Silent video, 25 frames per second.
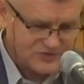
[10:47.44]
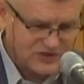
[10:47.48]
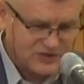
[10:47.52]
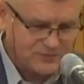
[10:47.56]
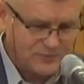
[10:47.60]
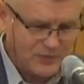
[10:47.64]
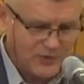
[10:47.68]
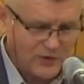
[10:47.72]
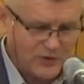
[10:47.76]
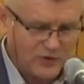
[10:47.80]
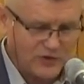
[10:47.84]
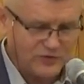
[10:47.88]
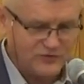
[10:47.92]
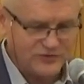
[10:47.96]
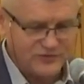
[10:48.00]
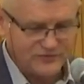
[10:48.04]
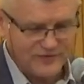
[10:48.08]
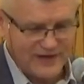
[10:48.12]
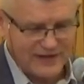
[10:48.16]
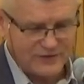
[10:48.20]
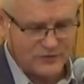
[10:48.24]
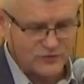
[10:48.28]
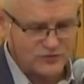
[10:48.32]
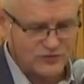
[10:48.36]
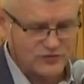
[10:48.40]
przy
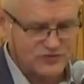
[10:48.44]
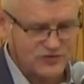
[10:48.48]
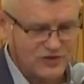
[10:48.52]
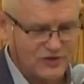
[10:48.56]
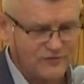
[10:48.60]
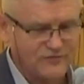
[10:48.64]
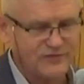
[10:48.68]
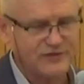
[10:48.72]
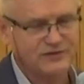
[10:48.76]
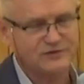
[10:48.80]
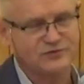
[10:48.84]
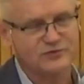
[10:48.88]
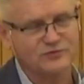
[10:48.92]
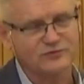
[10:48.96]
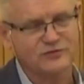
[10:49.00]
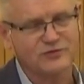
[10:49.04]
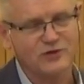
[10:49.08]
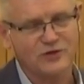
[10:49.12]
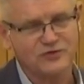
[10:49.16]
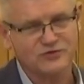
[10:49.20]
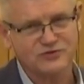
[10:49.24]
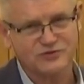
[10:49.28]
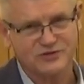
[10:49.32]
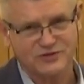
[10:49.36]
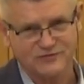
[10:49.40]
pokonywaniu życiowych
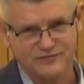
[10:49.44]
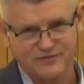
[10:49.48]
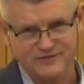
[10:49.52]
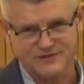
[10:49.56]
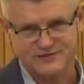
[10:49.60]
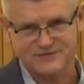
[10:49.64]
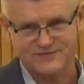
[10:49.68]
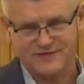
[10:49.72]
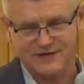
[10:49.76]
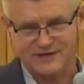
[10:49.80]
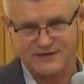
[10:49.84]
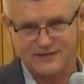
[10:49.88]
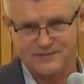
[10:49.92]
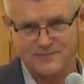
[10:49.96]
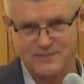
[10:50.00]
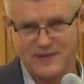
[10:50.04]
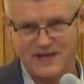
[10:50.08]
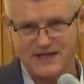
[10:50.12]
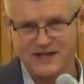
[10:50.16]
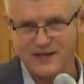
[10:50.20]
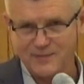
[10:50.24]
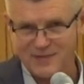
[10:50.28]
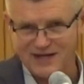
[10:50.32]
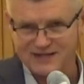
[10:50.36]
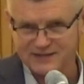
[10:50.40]
trudności i wyzwań,
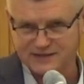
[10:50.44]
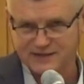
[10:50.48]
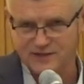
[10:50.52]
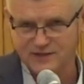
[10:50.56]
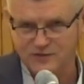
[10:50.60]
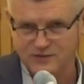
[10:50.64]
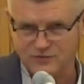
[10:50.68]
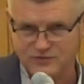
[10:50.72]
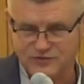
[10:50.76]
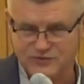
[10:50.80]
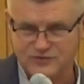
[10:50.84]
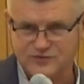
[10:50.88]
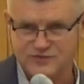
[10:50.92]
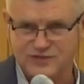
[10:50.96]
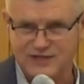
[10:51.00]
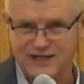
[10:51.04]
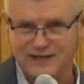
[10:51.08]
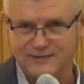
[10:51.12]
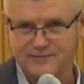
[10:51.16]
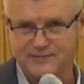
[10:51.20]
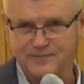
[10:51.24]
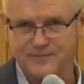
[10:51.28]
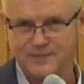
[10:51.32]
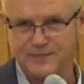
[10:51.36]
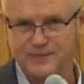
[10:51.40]
a nie ma takiego
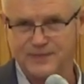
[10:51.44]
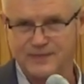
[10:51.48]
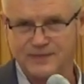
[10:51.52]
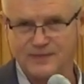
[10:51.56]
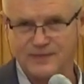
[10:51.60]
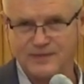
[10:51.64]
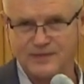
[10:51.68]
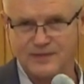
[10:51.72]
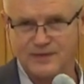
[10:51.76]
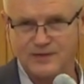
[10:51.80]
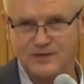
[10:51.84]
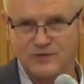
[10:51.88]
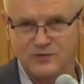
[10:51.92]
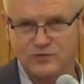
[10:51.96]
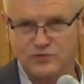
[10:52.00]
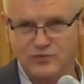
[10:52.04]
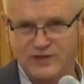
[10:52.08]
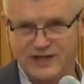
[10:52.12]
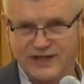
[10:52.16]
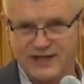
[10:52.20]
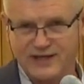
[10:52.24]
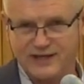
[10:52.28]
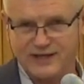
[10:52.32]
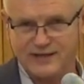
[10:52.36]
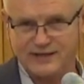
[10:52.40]
życia,
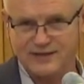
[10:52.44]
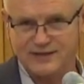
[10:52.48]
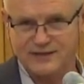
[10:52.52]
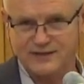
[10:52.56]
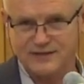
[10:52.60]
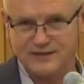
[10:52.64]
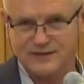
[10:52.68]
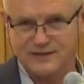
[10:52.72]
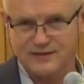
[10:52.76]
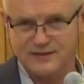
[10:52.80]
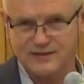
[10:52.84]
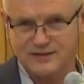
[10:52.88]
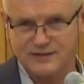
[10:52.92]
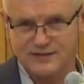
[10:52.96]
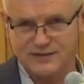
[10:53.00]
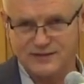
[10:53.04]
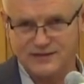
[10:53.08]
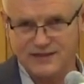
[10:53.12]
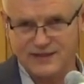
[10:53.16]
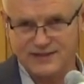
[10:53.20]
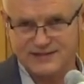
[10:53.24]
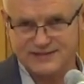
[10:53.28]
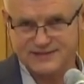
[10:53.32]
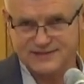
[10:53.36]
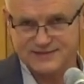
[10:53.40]
które
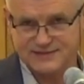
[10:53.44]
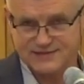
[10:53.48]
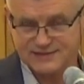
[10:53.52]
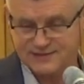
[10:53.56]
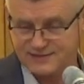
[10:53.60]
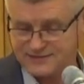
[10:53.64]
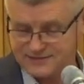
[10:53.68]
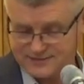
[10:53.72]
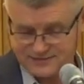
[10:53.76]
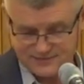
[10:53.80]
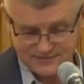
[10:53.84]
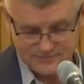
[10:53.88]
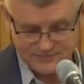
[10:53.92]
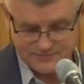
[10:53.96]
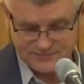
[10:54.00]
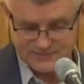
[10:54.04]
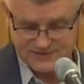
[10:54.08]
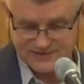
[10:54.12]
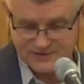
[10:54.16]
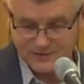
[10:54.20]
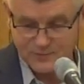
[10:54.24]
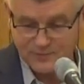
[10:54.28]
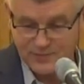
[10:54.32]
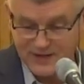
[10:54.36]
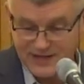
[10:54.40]
jest
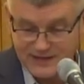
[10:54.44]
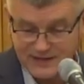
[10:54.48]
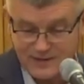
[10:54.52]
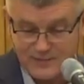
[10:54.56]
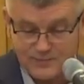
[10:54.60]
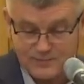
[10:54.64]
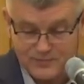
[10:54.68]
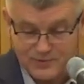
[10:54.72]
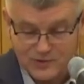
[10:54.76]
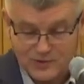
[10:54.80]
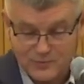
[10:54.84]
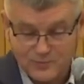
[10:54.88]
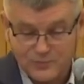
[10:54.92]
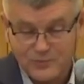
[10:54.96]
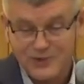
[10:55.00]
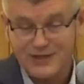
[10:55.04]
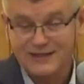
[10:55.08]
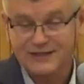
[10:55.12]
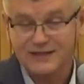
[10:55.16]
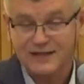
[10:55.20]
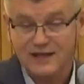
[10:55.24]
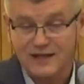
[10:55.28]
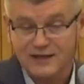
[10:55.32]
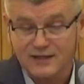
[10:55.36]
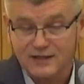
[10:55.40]
stąpaniem po
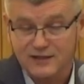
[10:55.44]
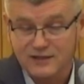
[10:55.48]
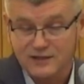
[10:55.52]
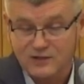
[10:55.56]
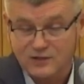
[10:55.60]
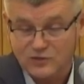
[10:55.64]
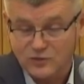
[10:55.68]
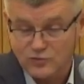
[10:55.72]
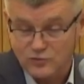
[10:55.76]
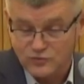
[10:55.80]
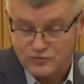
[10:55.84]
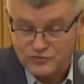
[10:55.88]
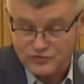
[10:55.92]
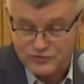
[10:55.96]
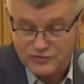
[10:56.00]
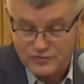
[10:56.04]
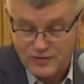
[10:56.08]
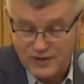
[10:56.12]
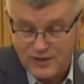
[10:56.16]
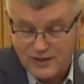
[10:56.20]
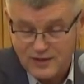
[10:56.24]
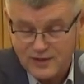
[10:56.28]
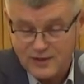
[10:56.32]
płatkach róż.